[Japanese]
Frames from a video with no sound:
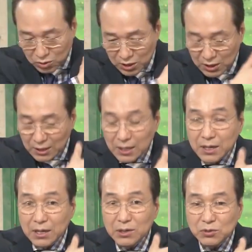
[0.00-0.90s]
かりとこう、
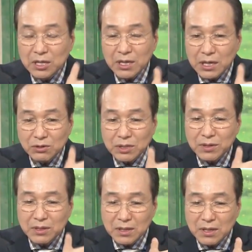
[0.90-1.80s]
えー、と背
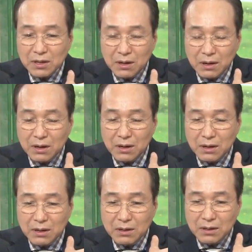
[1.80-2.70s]
中を触って
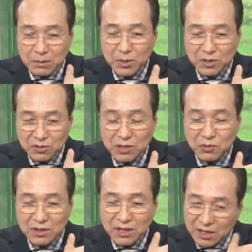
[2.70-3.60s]
ああ頑
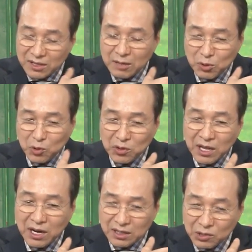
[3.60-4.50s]
張ってるなとかなんか悩
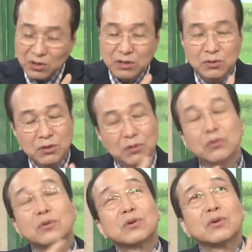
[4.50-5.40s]
み事ないかなとかい
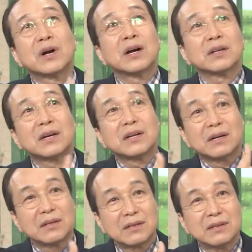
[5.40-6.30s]
ろんなことをこう考
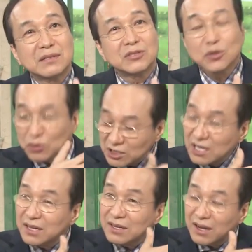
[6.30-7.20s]
えながら
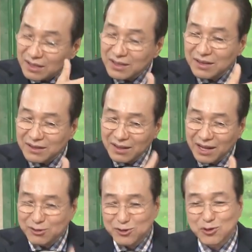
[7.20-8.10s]
ちょっと時間かけけ
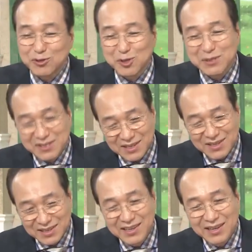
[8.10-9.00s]
てハグするようにしてます